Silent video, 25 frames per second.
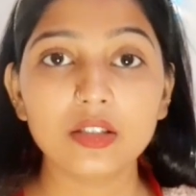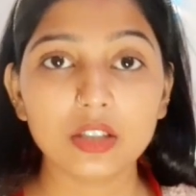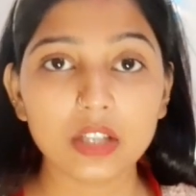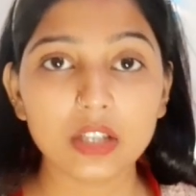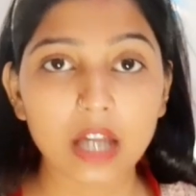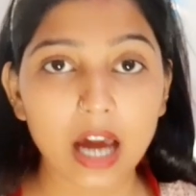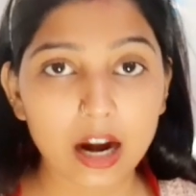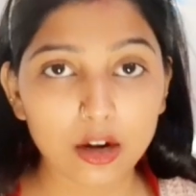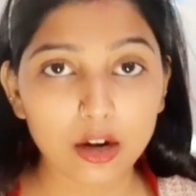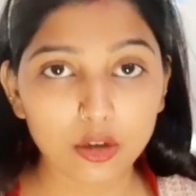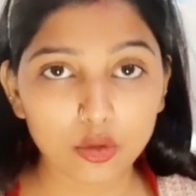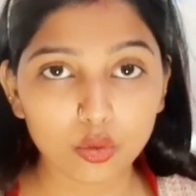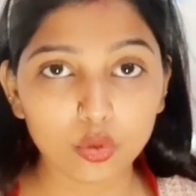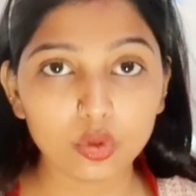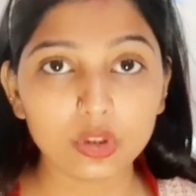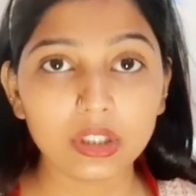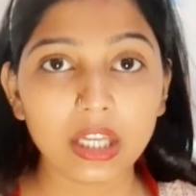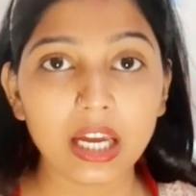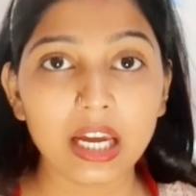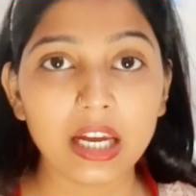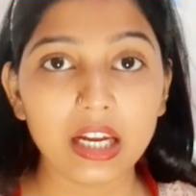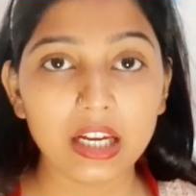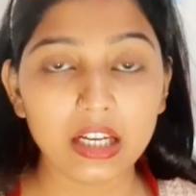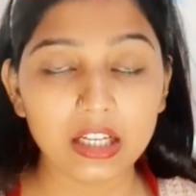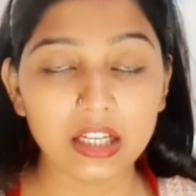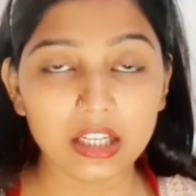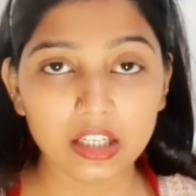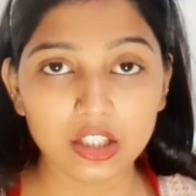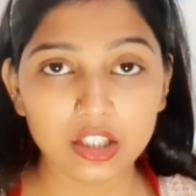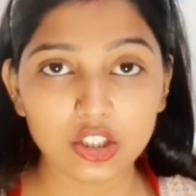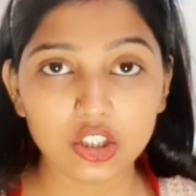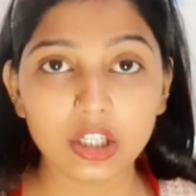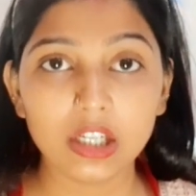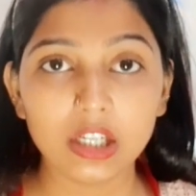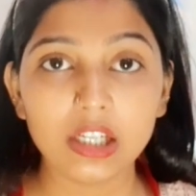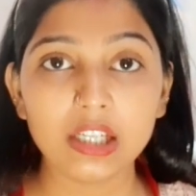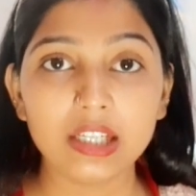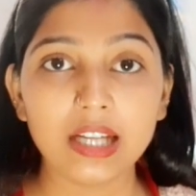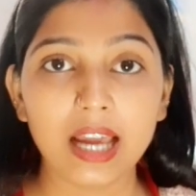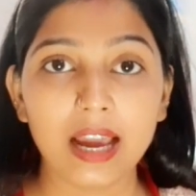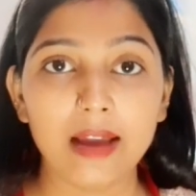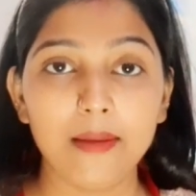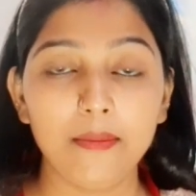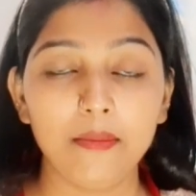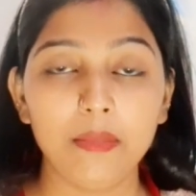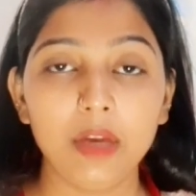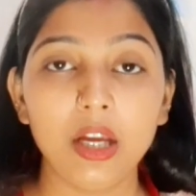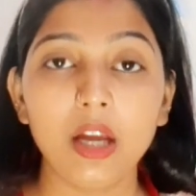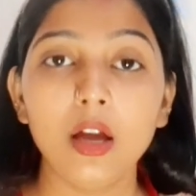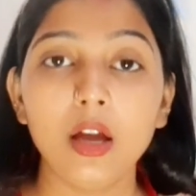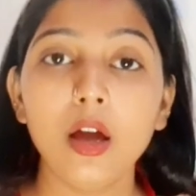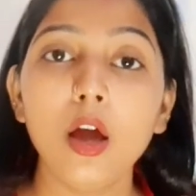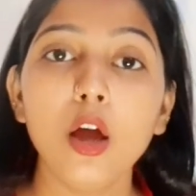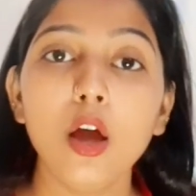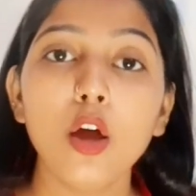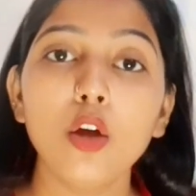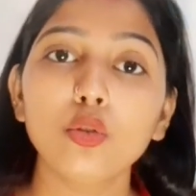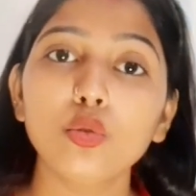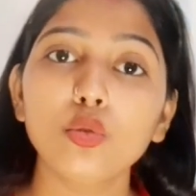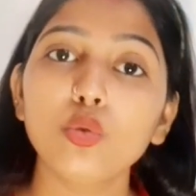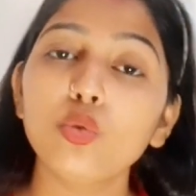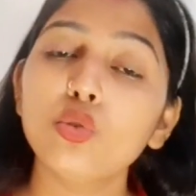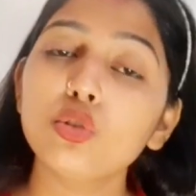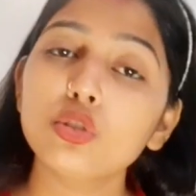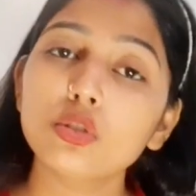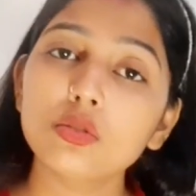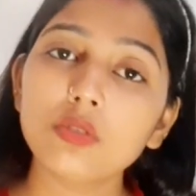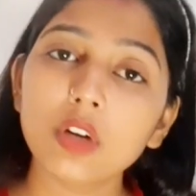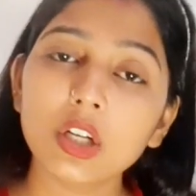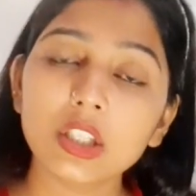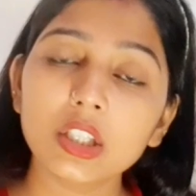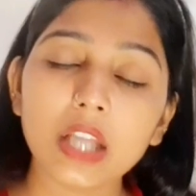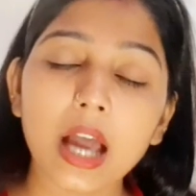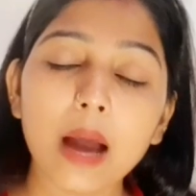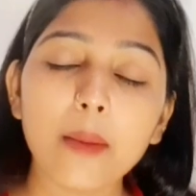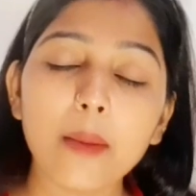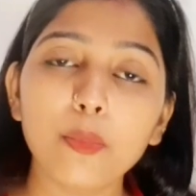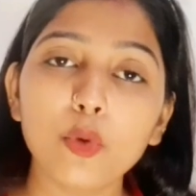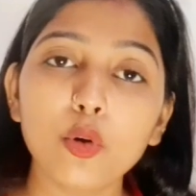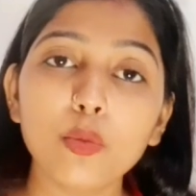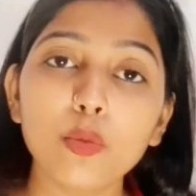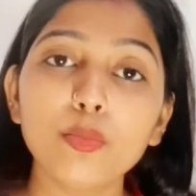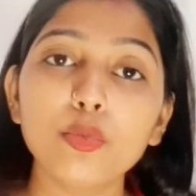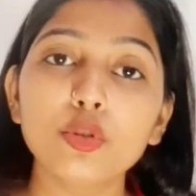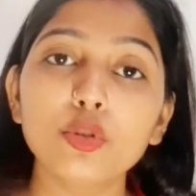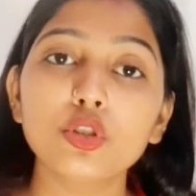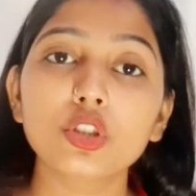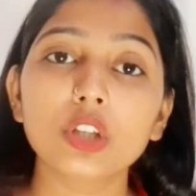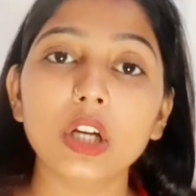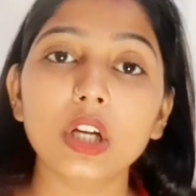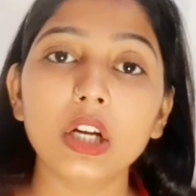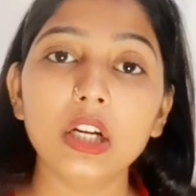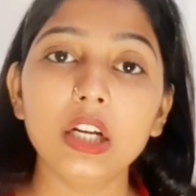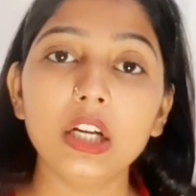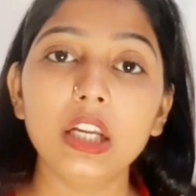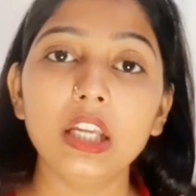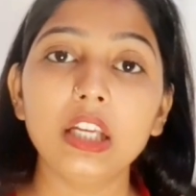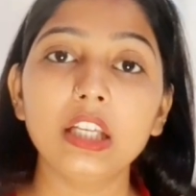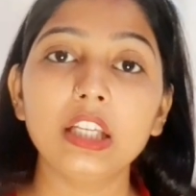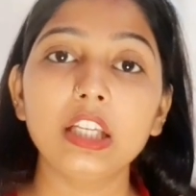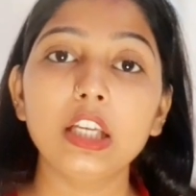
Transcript: स्टार्ट होता है इनिशियल टाइम में तो उस वक्त आपको पुश करने